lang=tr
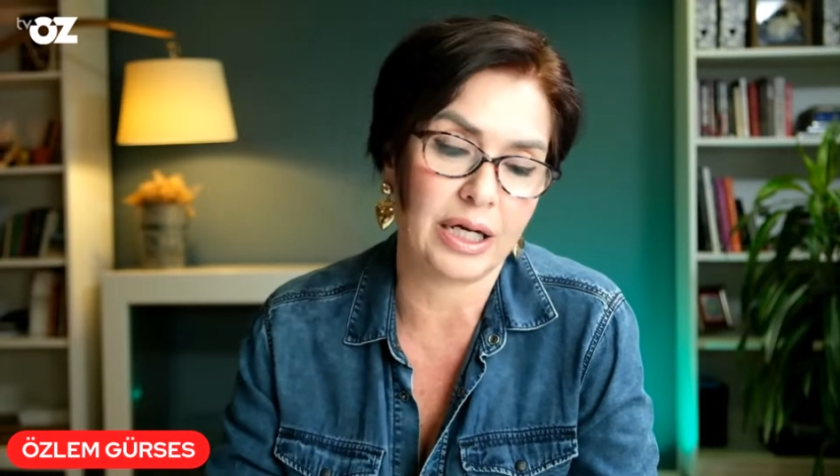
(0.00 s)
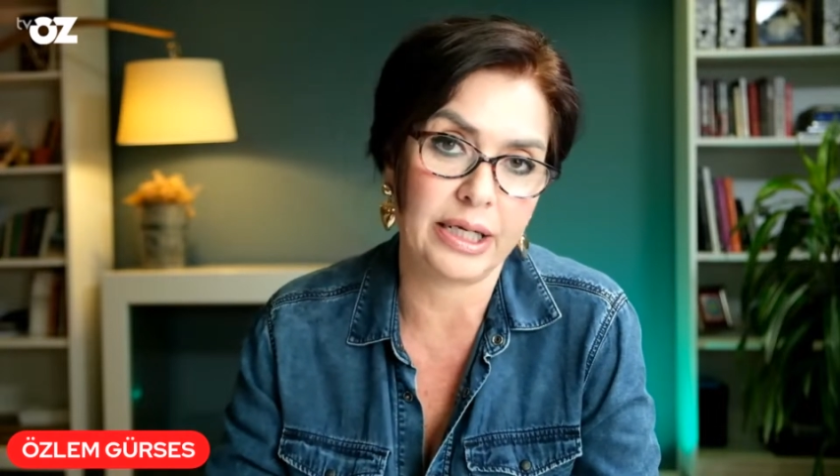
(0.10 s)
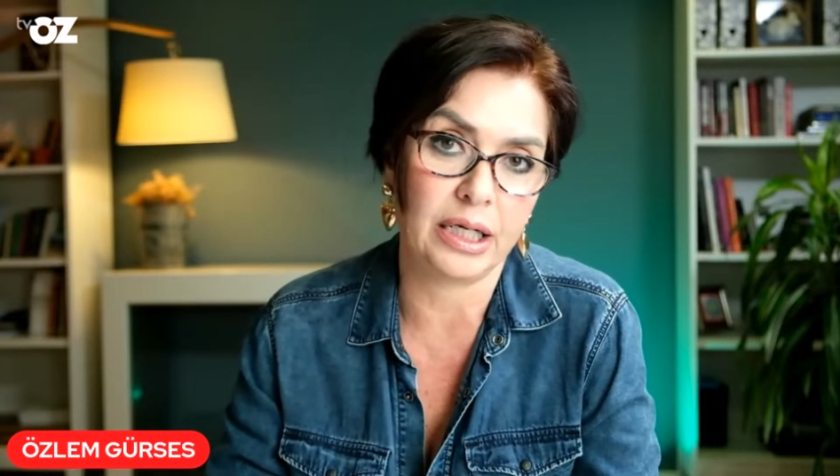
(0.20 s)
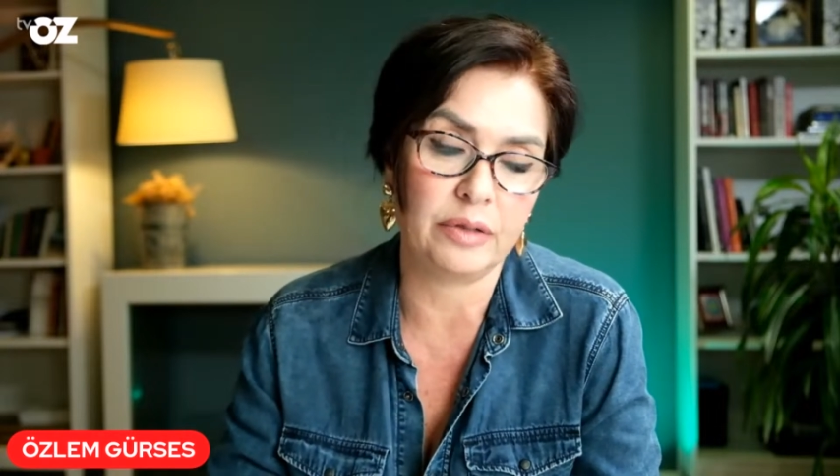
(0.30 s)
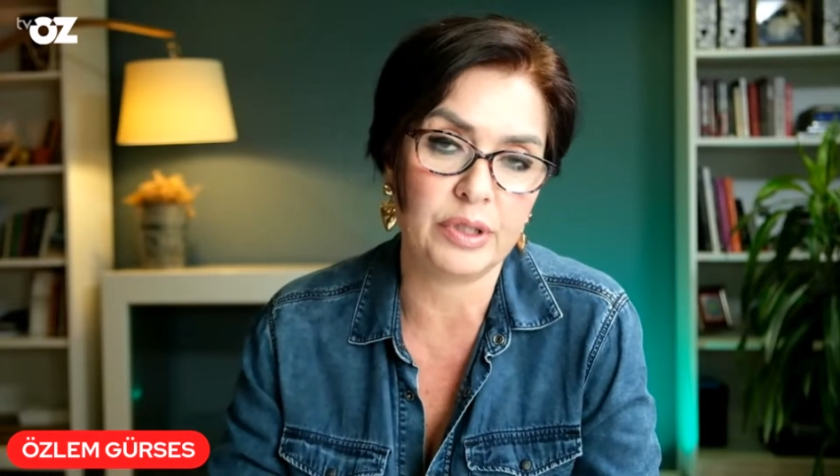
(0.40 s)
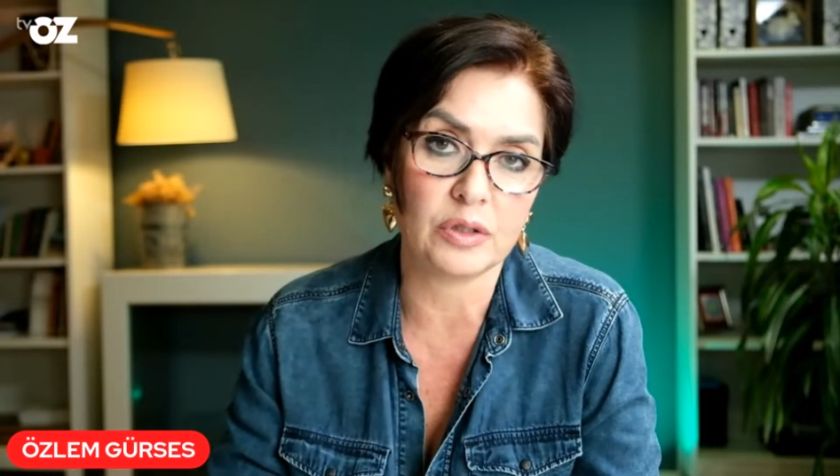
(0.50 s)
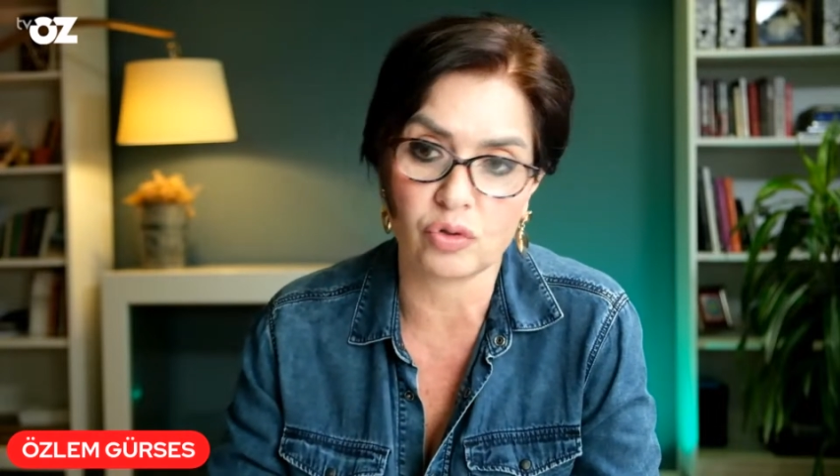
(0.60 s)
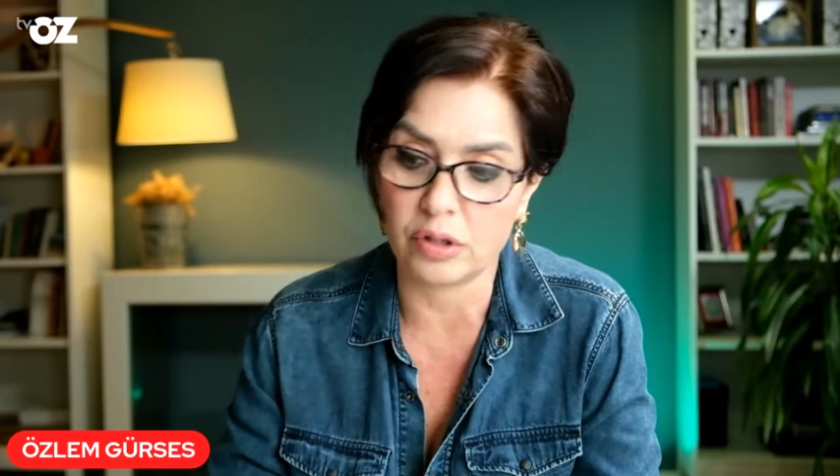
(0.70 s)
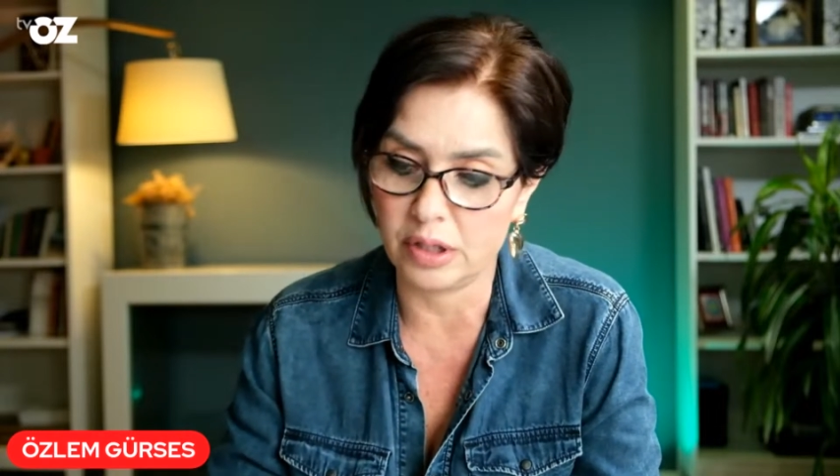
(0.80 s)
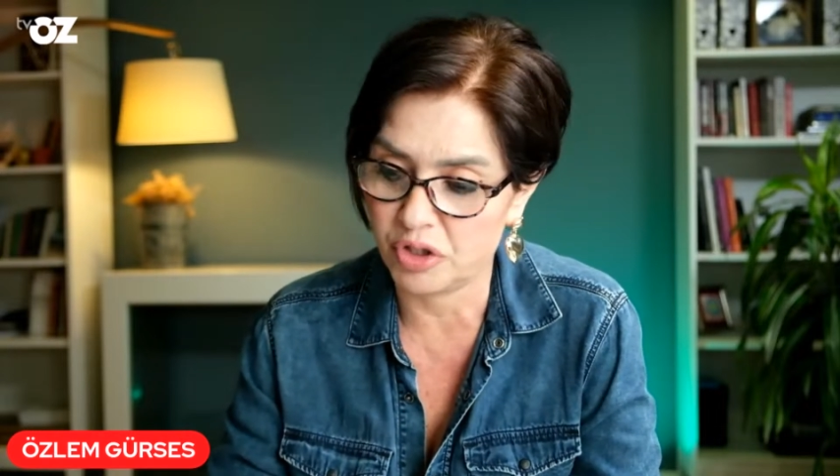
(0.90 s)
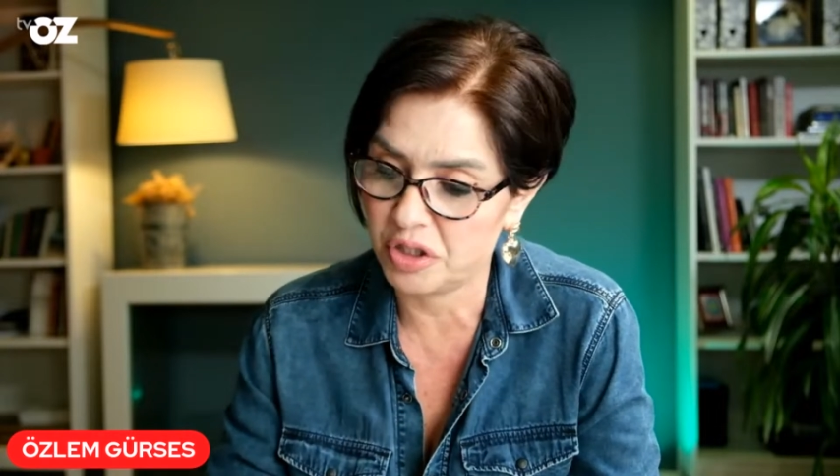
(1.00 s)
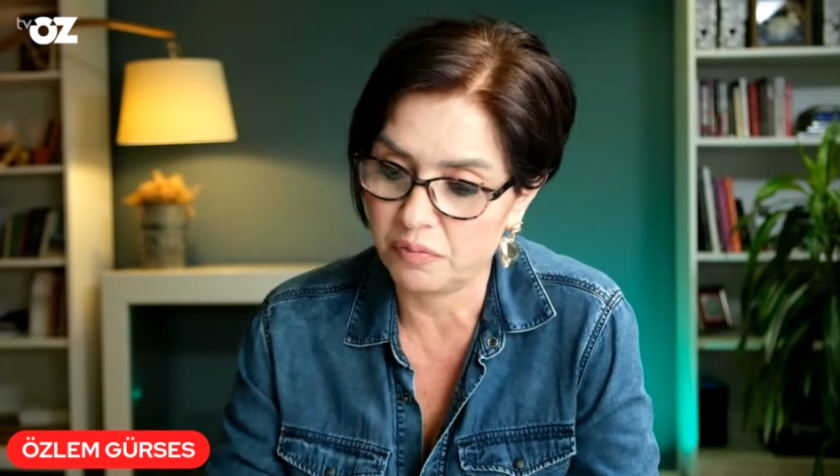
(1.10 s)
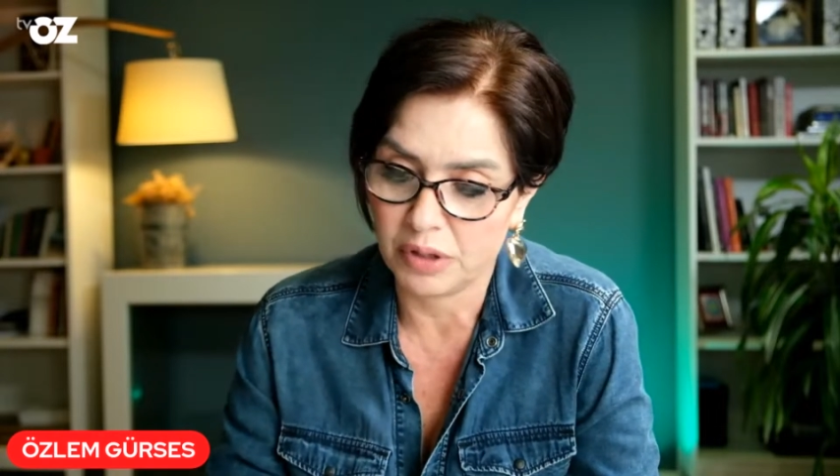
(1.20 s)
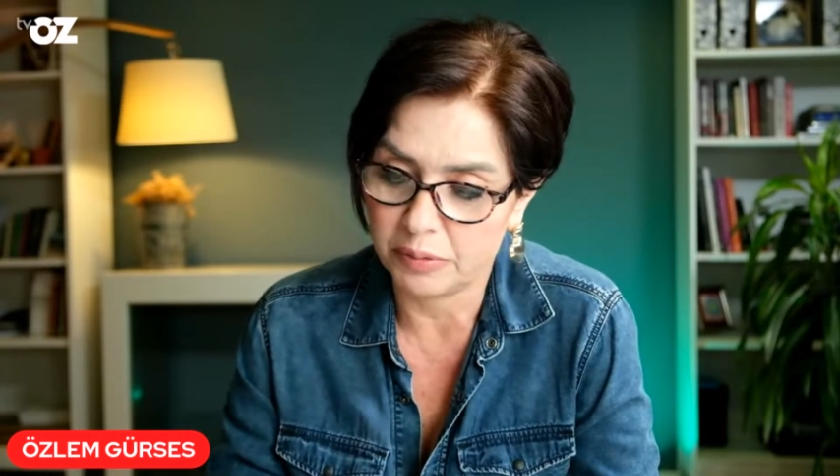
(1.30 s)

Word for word: hayalimi de söylemiştim